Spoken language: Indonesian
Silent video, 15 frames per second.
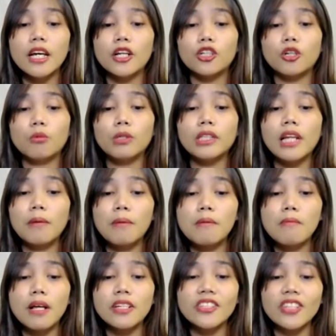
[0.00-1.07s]
Nomor 18
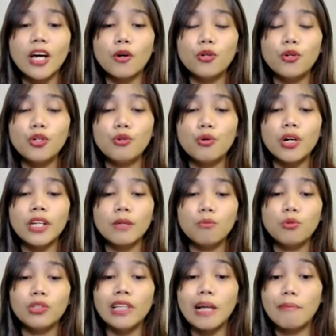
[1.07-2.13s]
Tahun
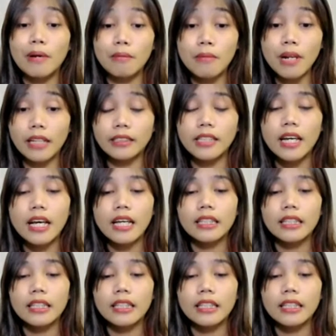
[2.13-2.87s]
2018